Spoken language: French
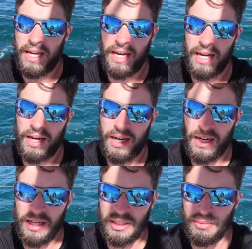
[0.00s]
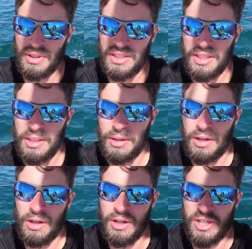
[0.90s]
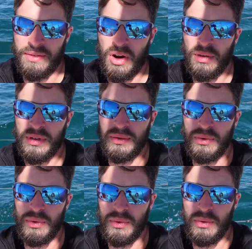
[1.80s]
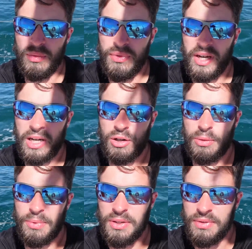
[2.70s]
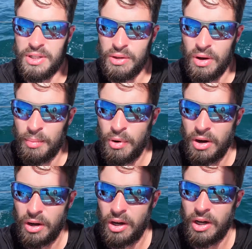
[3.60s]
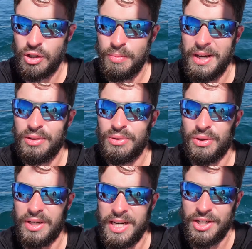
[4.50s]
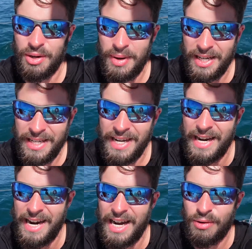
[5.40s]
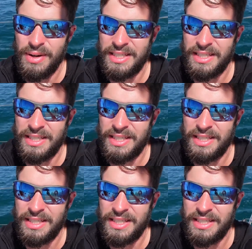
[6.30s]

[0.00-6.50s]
et euh, ce mois-ci j'avais envie de vous faire quelques petites vidéos à bord du bateau sur lequel j'ai embarqué, l'Arc